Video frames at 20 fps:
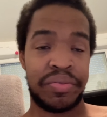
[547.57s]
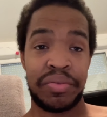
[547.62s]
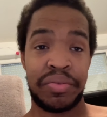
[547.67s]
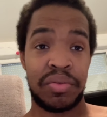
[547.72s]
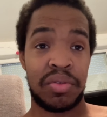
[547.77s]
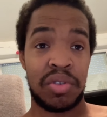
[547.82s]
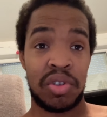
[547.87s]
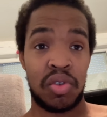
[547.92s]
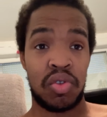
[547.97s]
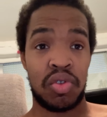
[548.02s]

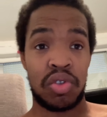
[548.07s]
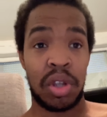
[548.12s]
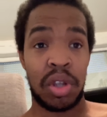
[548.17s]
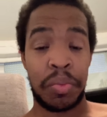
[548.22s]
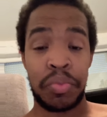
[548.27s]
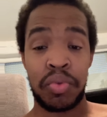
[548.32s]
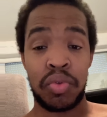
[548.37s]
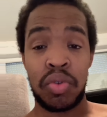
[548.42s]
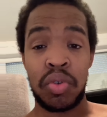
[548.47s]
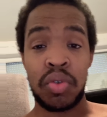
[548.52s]
c'est juste à
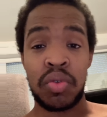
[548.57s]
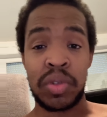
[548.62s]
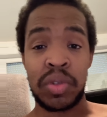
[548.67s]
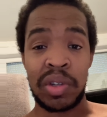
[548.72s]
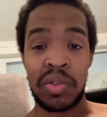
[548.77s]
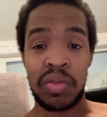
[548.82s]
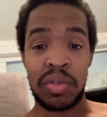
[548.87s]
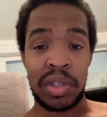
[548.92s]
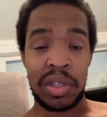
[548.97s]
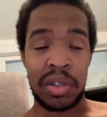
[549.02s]
but de nous
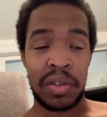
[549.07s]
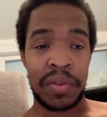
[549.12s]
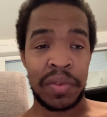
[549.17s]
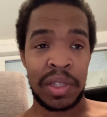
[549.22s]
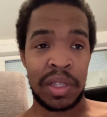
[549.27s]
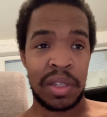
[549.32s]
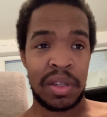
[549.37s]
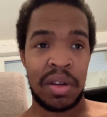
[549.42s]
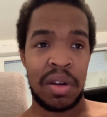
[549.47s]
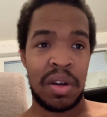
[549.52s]
écouter, en fait.
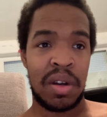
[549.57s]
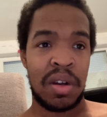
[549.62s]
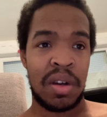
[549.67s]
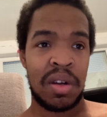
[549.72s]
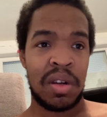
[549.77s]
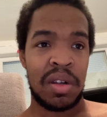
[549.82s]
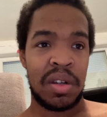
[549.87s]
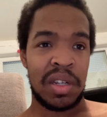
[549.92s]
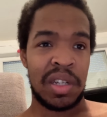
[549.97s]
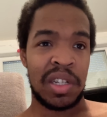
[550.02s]

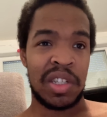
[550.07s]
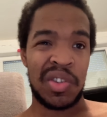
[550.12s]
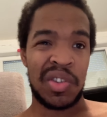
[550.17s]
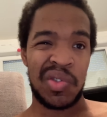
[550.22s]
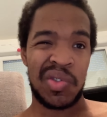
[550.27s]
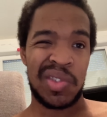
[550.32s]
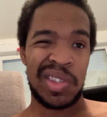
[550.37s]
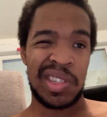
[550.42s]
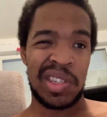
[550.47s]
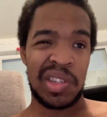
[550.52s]
Ils,
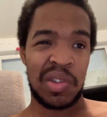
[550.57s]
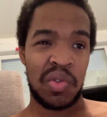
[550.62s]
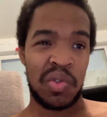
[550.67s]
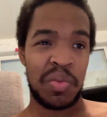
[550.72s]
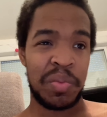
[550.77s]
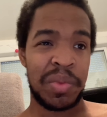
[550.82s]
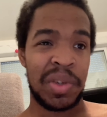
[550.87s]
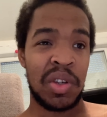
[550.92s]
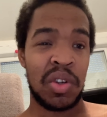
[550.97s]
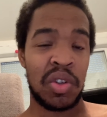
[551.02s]
ils écoutent,
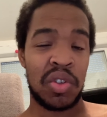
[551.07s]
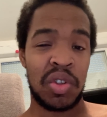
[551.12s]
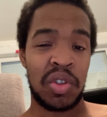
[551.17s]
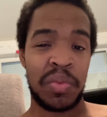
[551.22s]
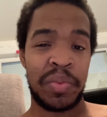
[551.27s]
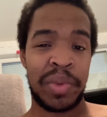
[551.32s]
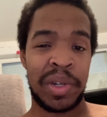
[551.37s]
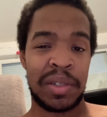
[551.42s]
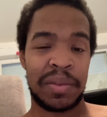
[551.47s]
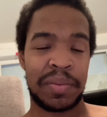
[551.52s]
mais ils
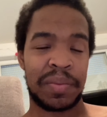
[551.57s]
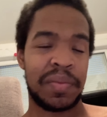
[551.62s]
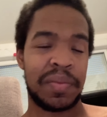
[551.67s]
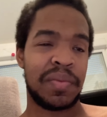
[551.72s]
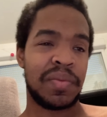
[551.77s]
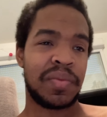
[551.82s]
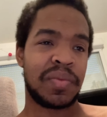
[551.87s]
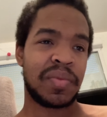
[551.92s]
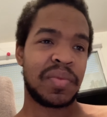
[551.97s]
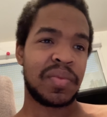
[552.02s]
n'entendent pas.
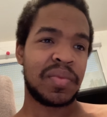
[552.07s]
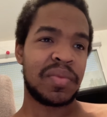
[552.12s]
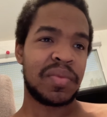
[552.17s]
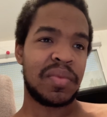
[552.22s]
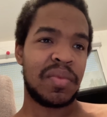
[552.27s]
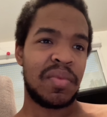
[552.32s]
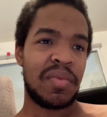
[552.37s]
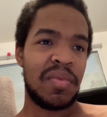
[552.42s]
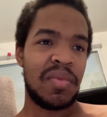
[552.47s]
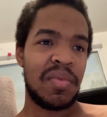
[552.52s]

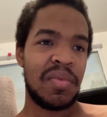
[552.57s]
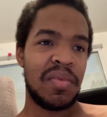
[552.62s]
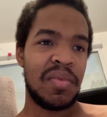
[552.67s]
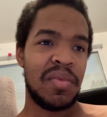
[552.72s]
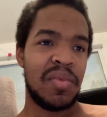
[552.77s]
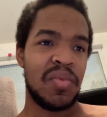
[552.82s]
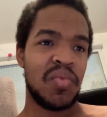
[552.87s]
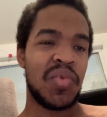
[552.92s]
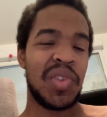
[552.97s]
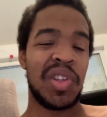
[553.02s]

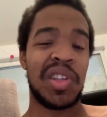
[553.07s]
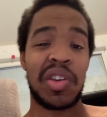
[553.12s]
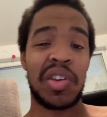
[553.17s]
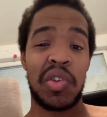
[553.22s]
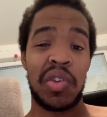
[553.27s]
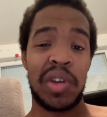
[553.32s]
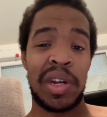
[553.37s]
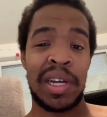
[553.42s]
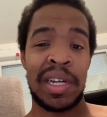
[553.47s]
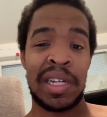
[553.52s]
C'est-à-dire
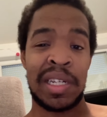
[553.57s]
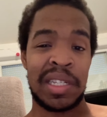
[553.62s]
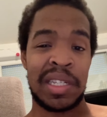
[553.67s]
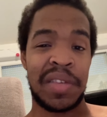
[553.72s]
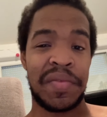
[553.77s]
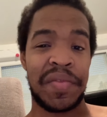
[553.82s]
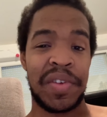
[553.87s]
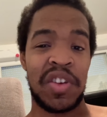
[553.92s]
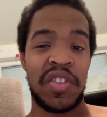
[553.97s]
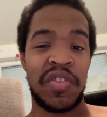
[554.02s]
que là, ça
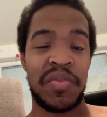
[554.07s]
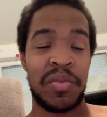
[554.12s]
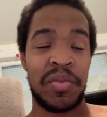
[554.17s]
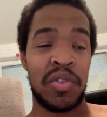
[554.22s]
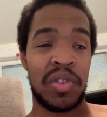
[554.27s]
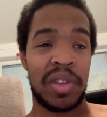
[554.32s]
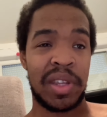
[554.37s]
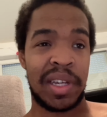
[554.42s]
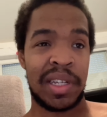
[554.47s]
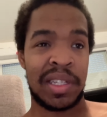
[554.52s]
fait 9
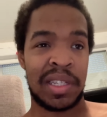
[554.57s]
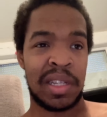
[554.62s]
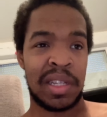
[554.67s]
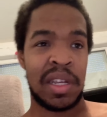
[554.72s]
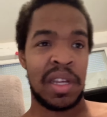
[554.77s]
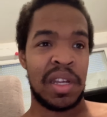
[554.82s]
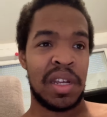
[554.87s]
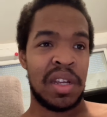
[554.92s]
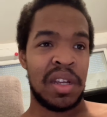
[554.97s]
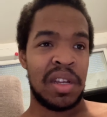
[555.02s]
minutes 13.
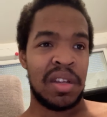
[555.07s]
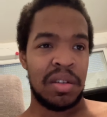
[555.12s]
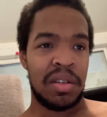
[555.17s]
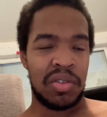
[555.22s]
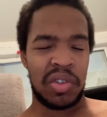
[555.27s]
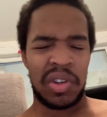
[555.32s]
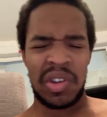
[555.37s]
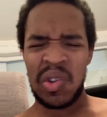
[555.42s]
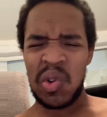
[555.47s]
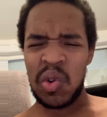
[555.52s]

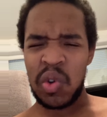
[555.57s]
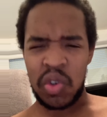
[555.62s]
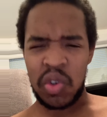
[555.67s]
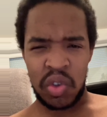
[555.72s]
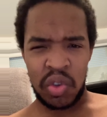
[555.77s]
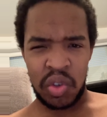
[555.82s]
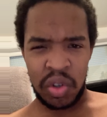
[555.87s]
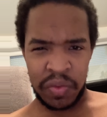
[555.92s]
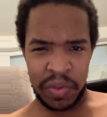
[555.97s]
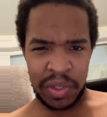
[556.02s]
J'en ai
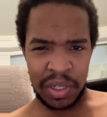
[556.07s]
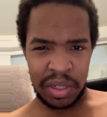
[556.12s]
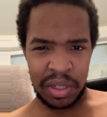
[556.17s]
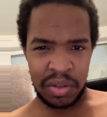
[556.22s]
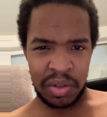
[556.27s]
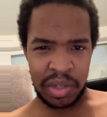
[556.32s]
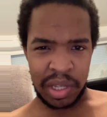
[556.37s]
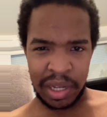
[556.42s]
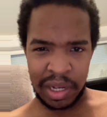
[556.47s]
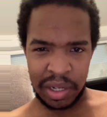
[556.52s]
aucune envie,
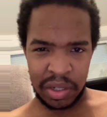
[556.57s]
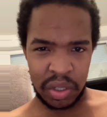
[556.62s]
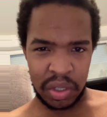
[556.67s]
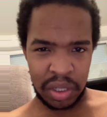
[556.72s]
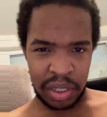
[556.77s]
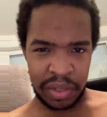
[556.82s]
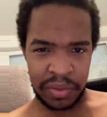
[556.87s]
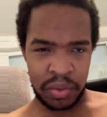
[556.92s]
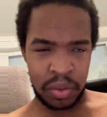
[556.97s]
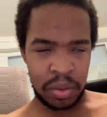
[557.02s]
ok,
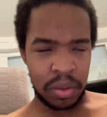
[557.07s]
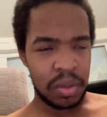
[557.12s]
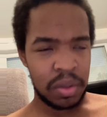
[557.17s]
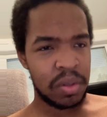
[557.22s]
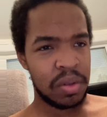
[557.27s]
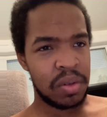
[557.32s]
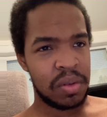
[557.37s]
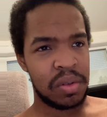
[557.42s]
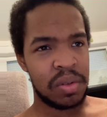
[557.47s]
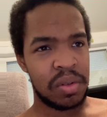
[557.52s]
rassurez-vous.
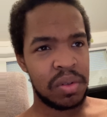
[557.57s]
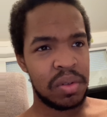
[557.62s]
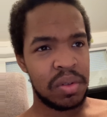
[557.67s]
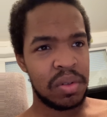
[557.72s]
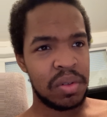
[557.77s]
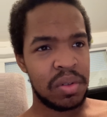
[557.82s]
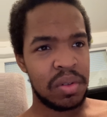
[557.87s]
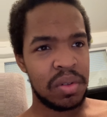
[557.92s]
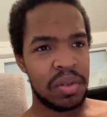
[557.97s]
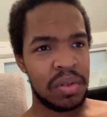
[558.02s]

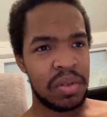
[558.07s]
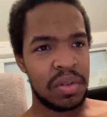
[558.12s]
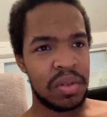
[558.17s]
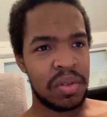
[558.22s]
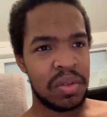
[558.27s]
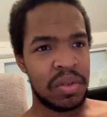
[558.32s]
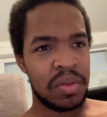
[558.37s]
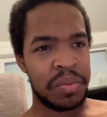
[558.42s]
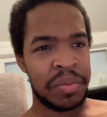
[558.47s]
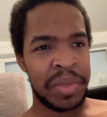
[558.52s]

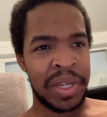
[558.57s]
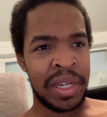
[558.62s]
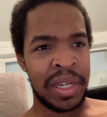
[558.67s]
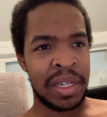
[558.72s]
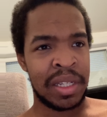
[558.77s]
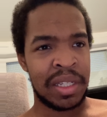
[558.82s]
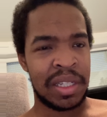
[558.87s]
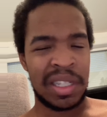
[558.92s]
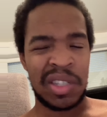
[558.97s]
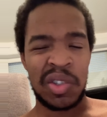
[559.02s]

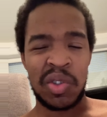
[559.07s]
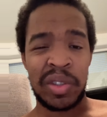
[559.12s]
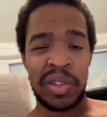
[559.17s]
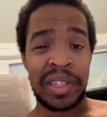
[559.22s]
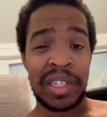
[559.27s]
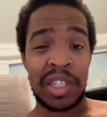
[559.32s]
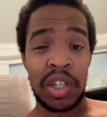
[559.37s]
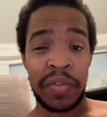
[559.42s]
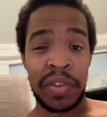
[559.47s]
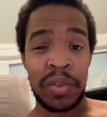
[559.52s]
Mais si je dis
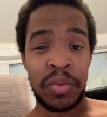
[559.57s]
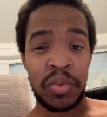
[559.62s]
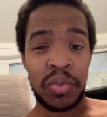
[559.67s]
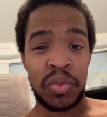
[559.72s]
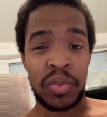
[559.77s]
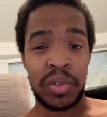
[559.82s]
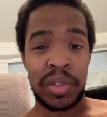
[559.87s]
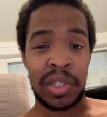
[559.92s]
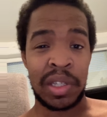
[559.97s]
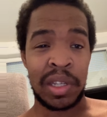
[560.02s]
que j'ai envie de me
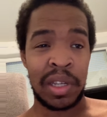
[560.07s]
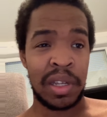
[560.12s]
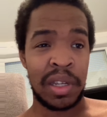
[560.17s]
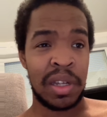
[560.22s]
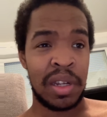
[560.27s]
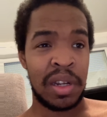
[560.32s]
suicider...